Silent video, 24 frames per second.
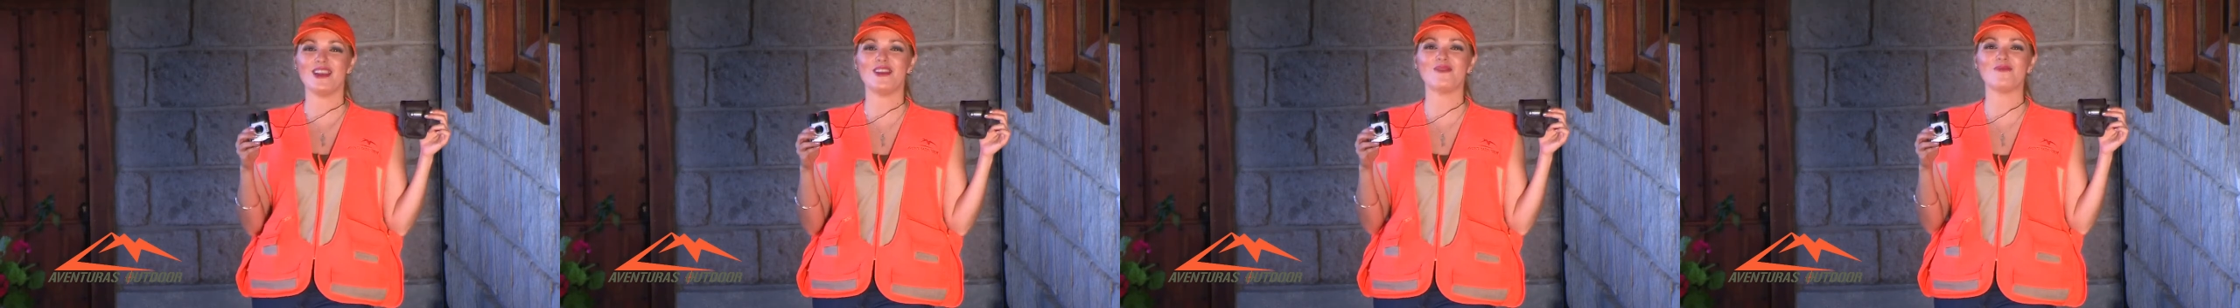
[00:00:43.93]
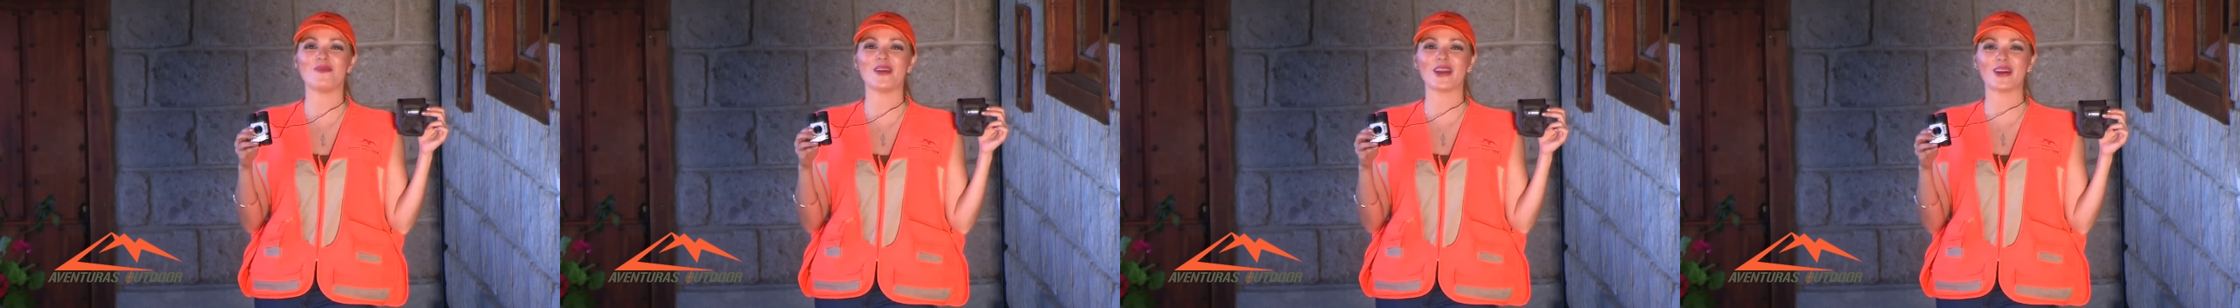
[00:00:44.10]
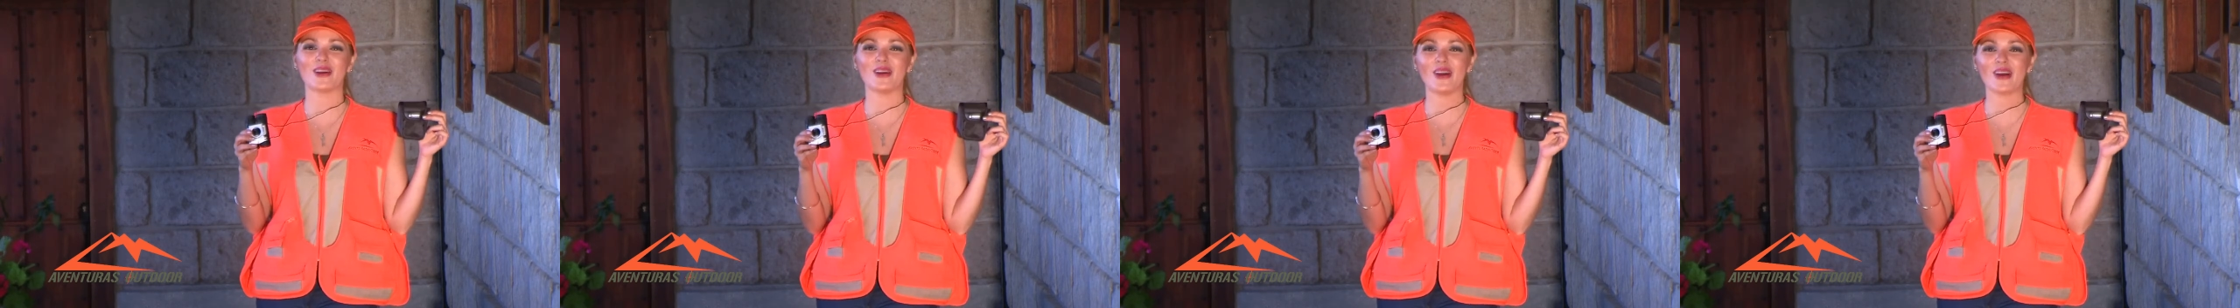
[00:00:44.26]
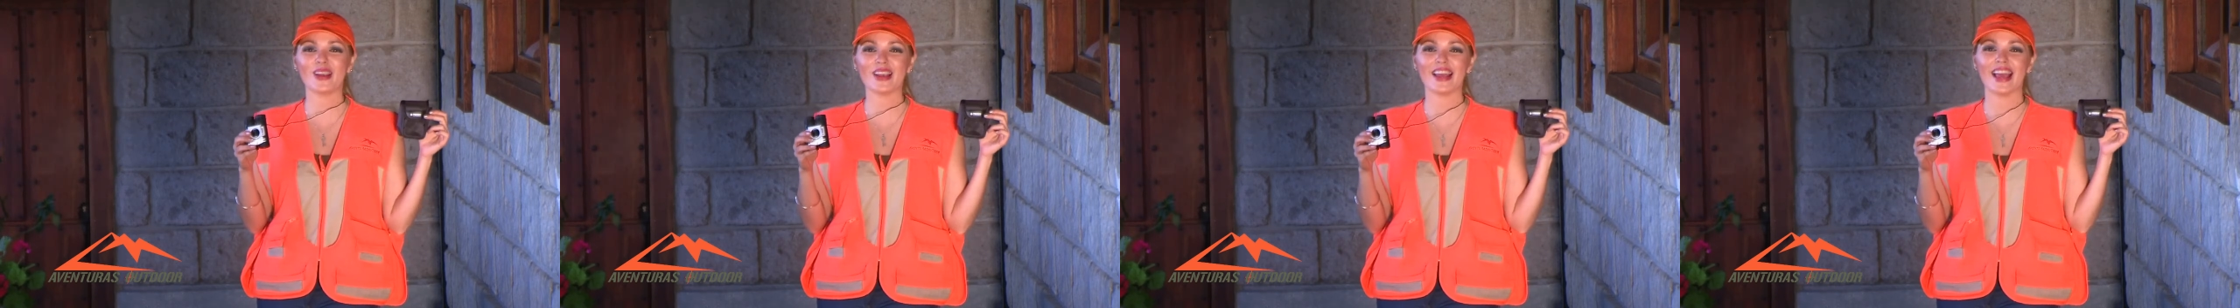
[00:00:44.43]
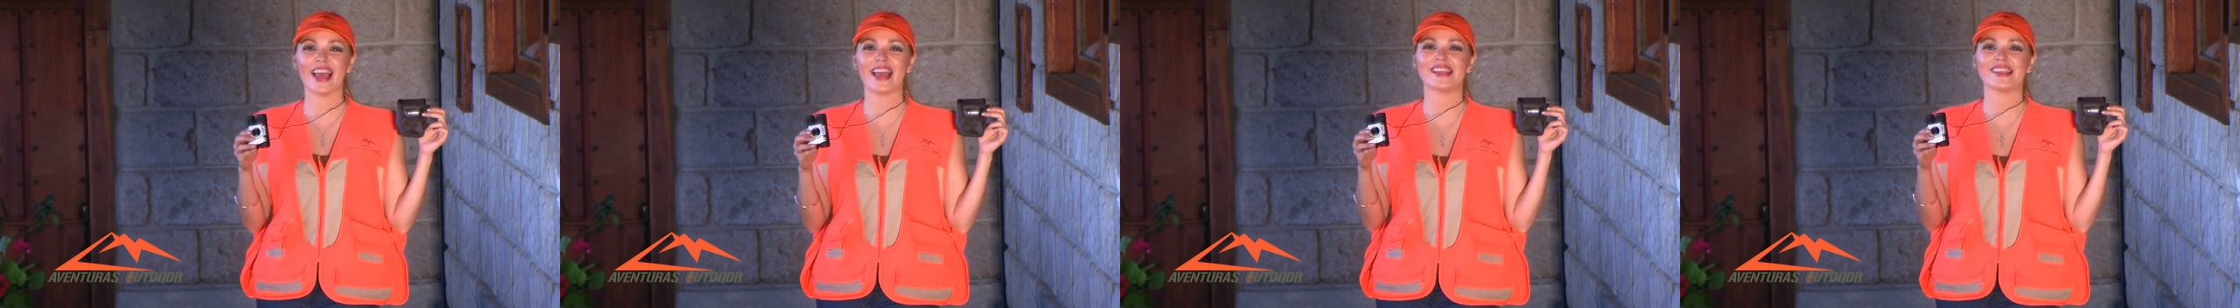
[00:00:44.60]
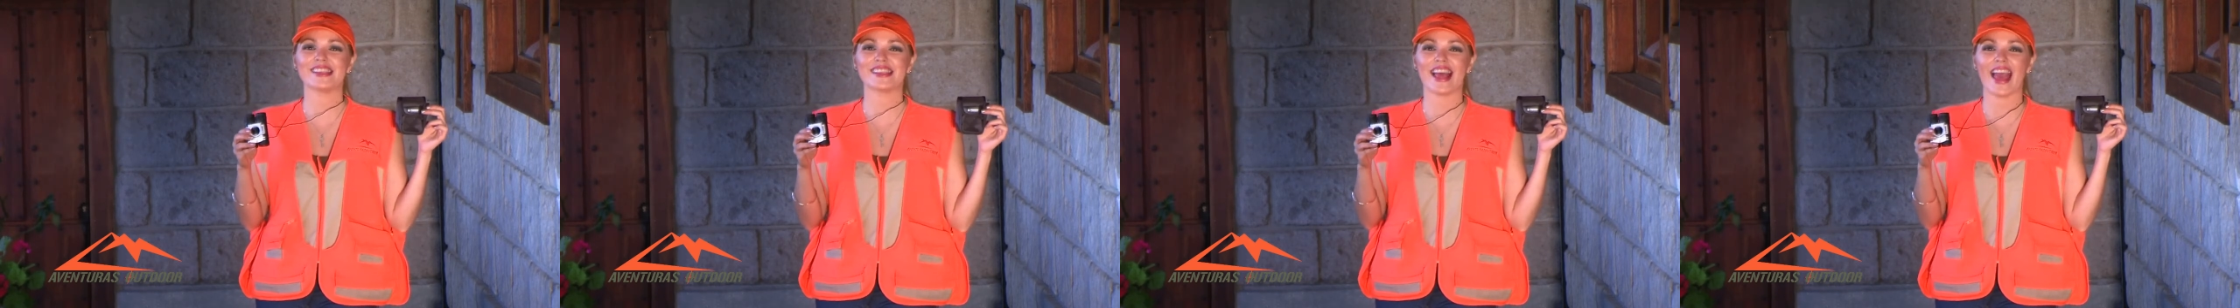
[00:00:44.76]
lo mejor
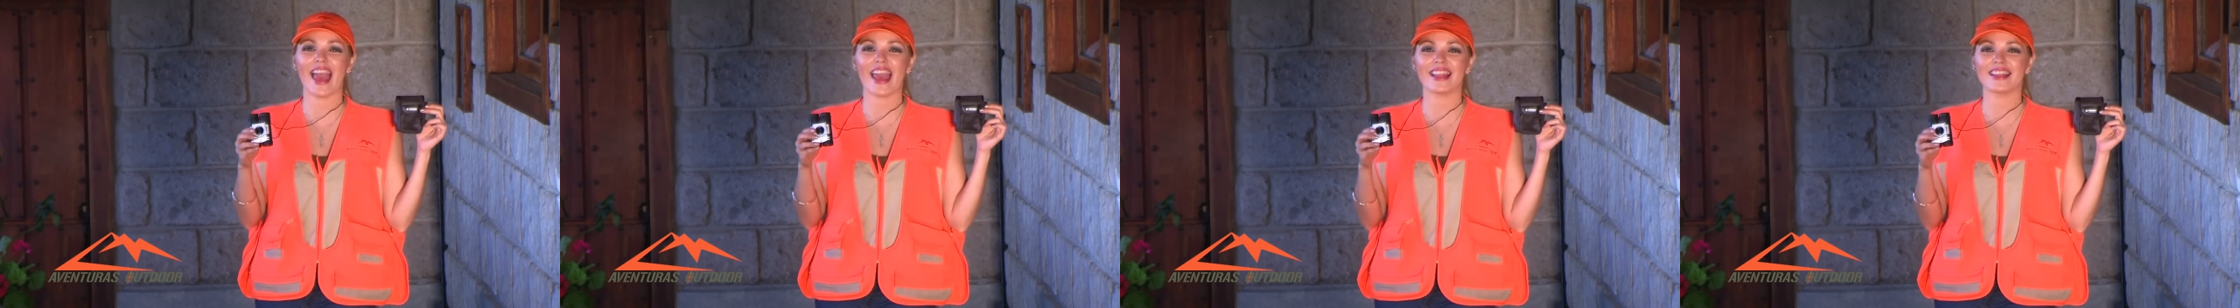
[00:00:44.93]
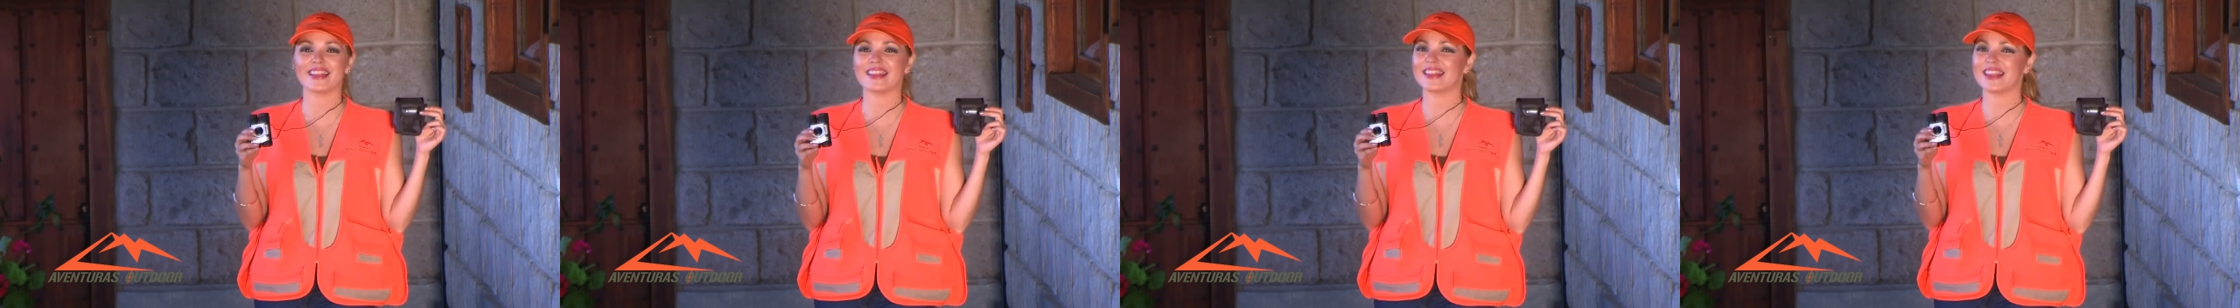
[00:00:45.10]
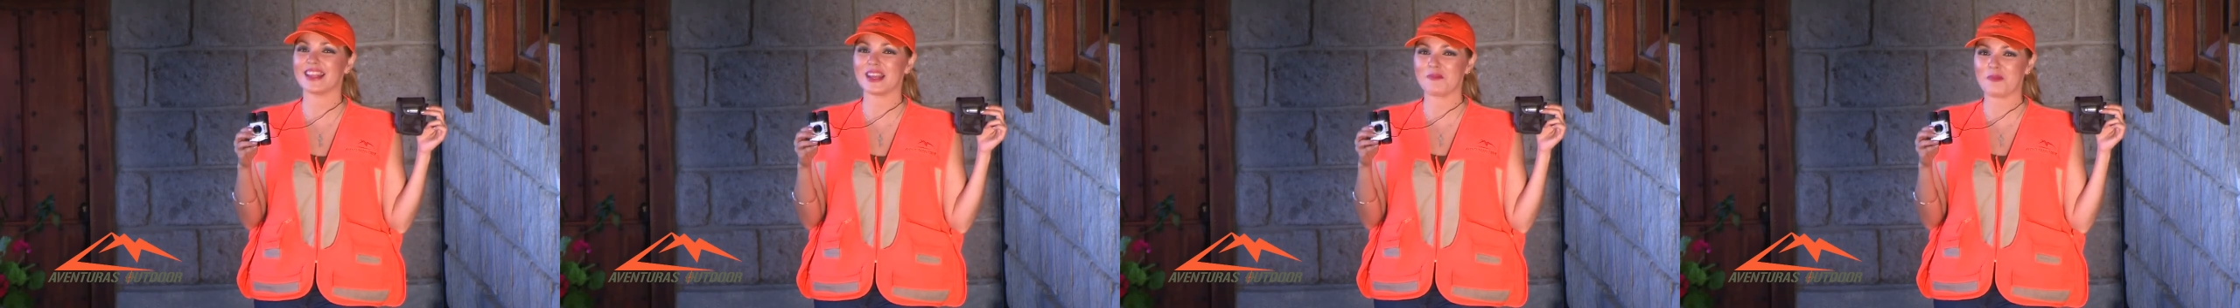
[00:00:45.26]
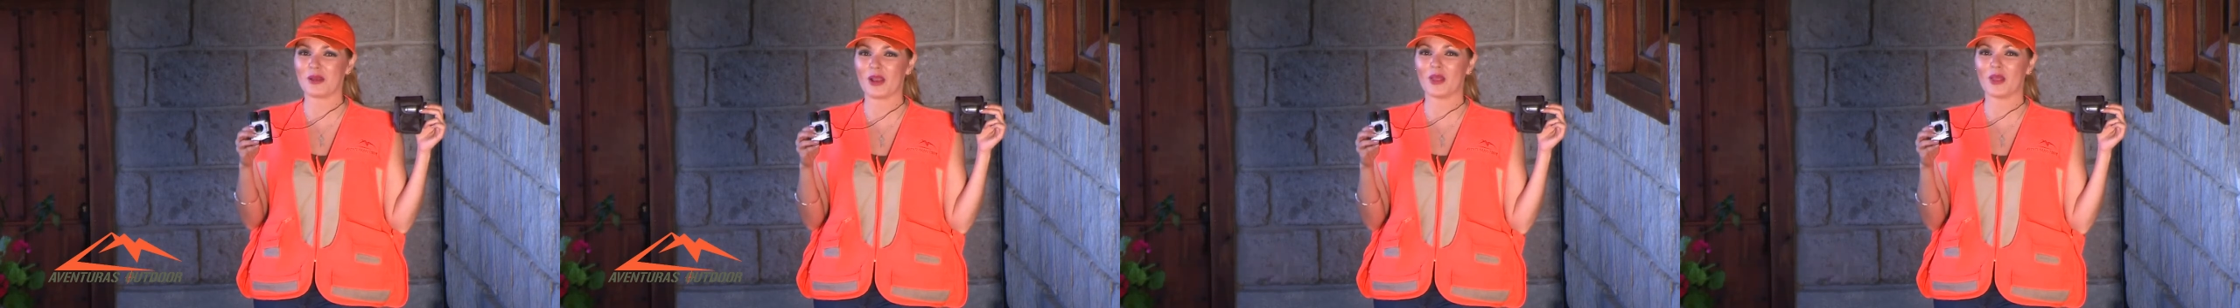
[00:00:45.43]
está en